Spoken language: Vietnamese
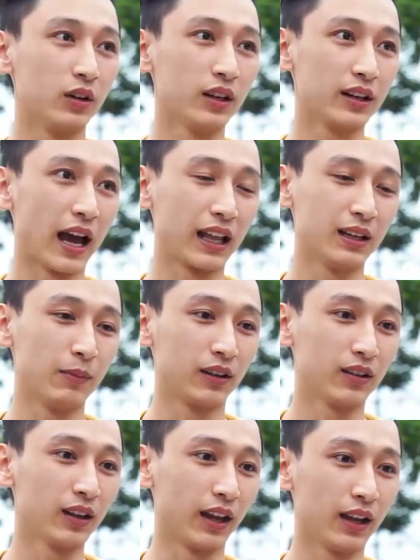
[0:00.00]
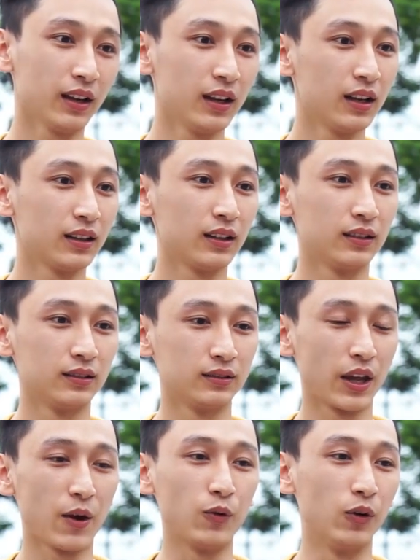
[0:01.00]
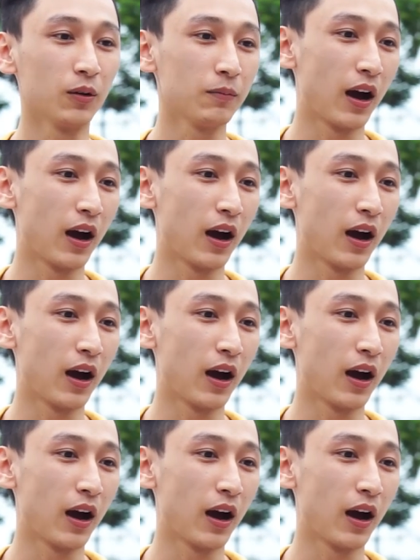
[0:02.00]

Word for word: nữ hiện đại thì mình có thể ừ, theo đuổi ước